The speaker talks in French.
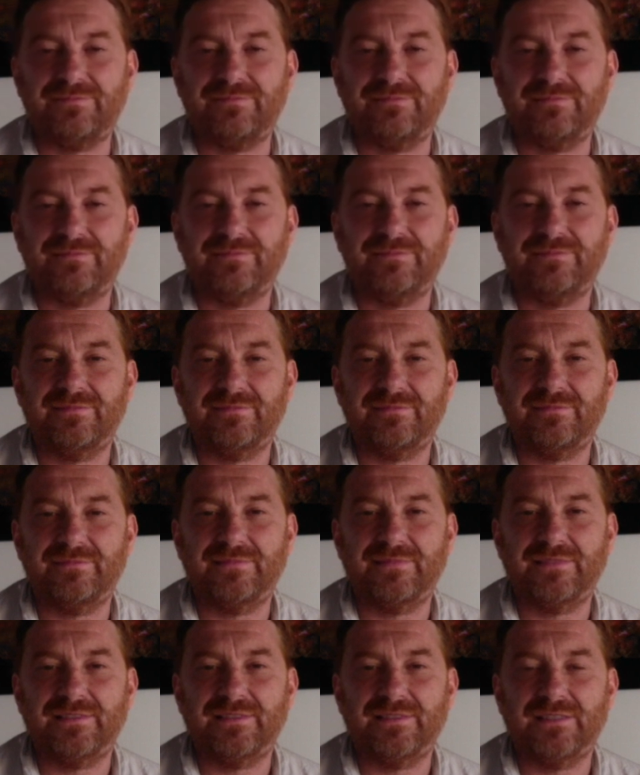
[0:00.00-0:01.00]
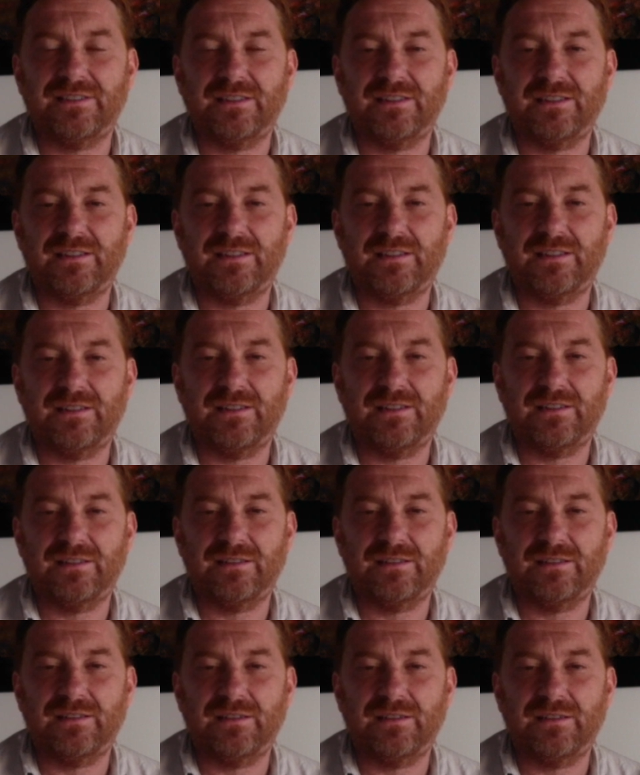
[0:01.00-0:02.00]
Et qu'en est-il des évaluations et
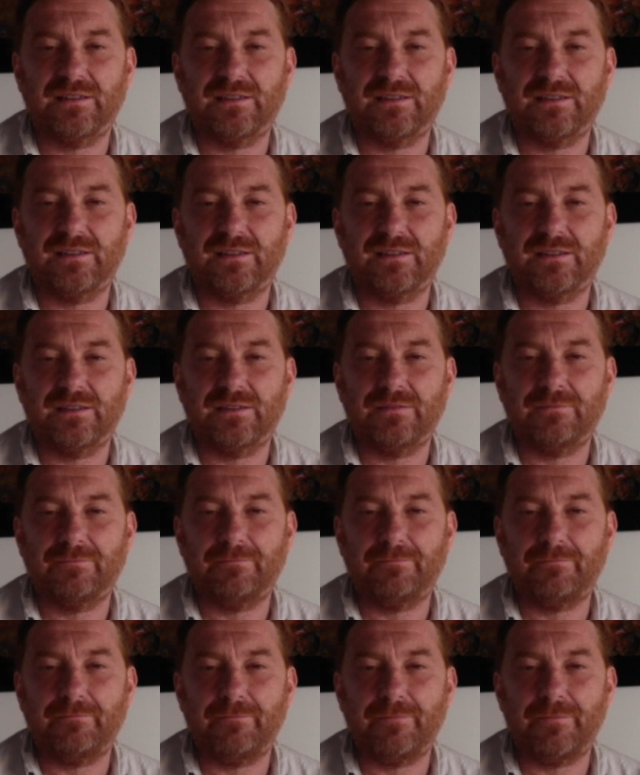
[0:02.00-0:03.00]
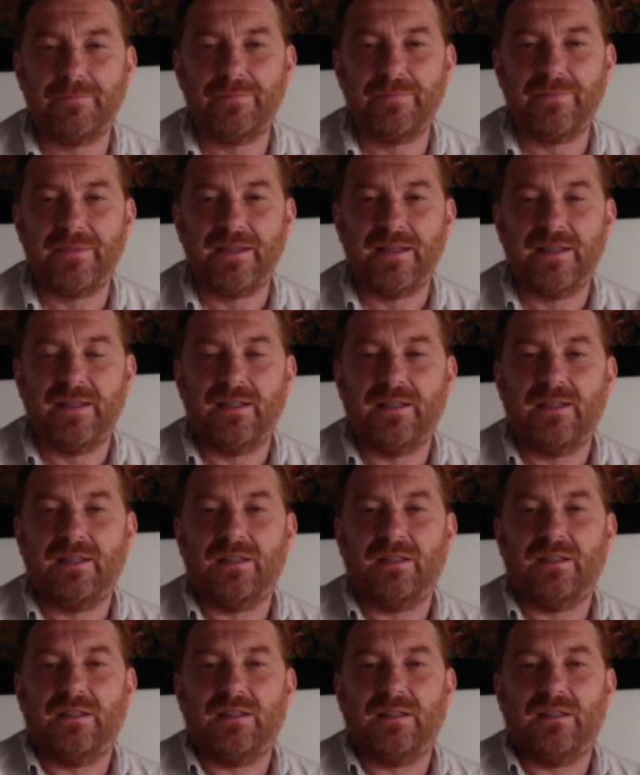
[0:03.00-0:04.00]
de la certification
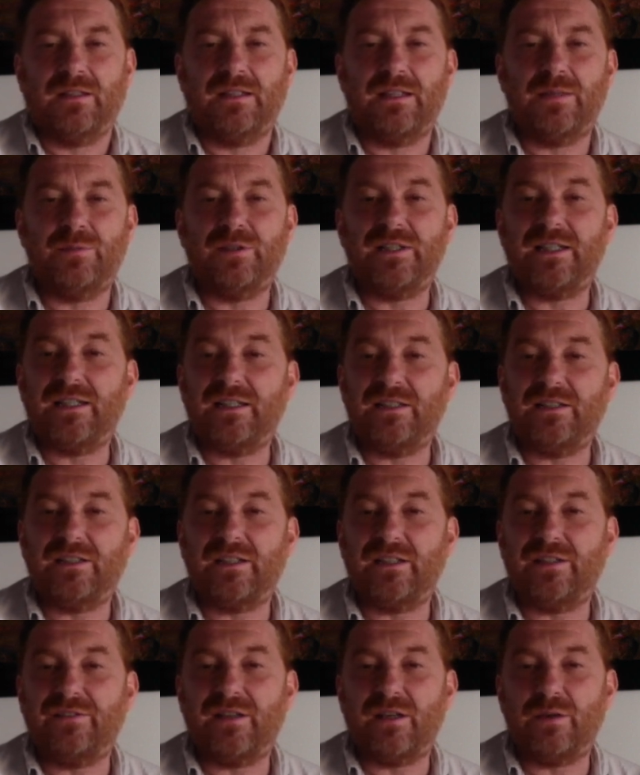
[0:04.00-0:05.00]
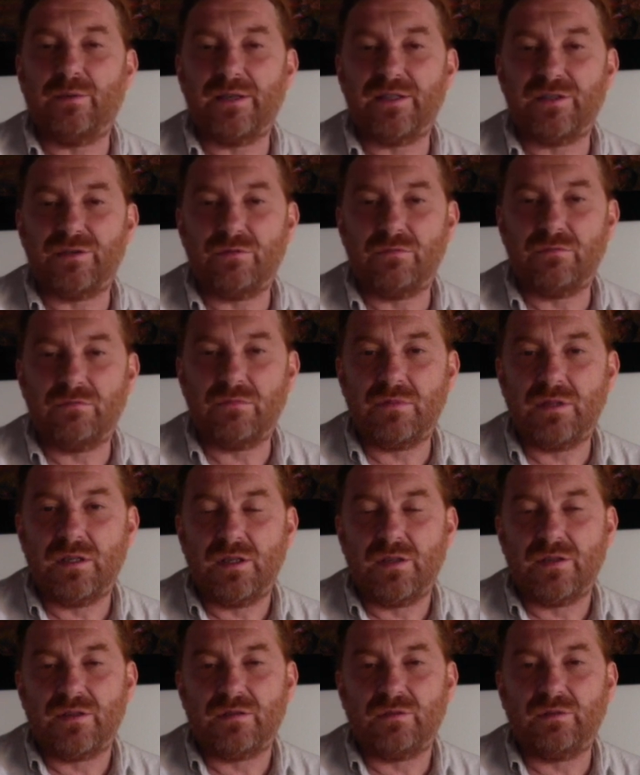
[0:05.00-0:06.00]
Les modalités d'évaluation
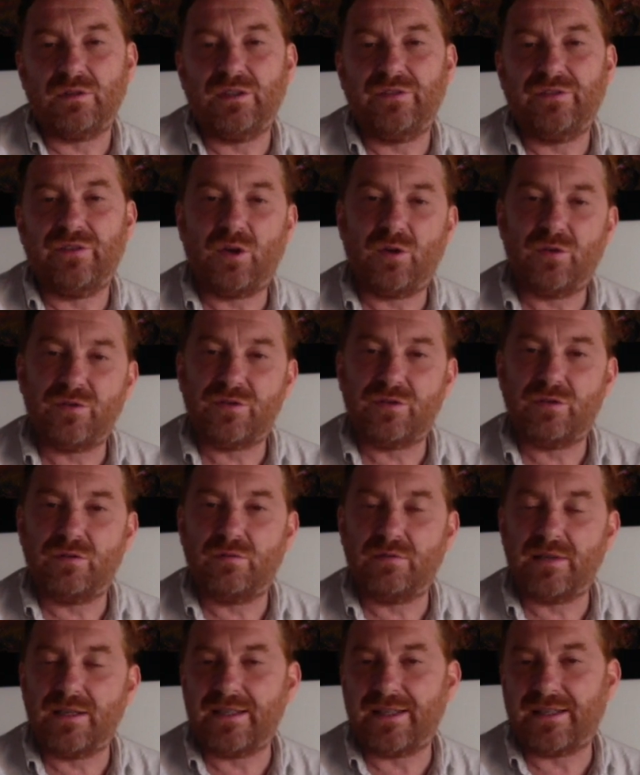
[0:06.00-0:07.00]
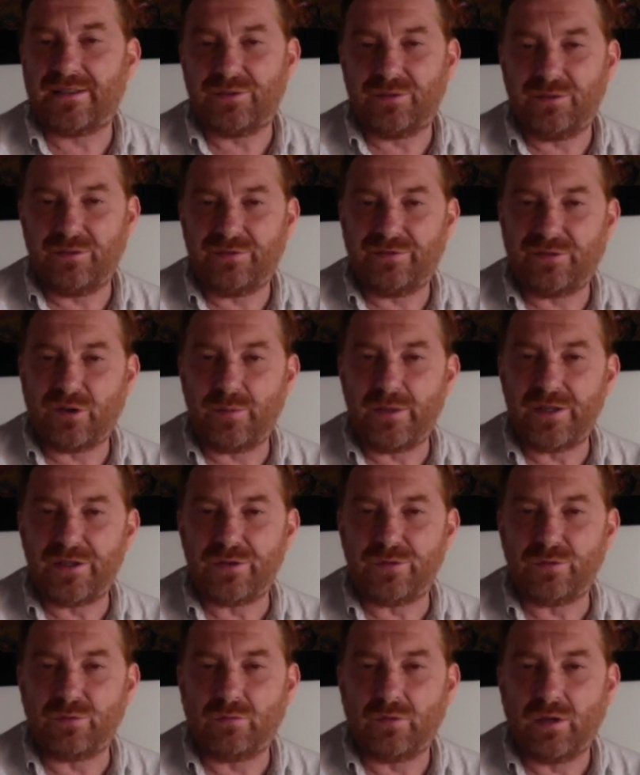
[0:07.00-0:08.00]
sont différentes selon les axes de
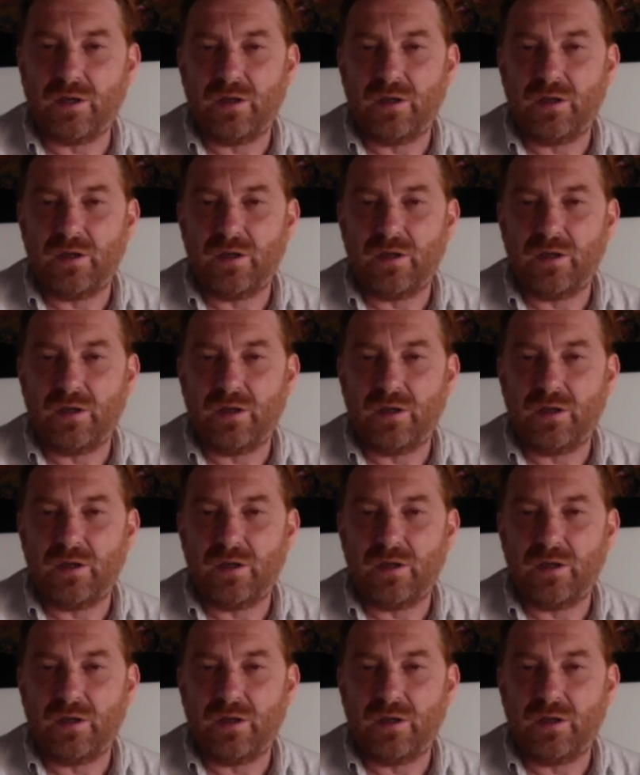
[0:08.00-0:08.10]
formation.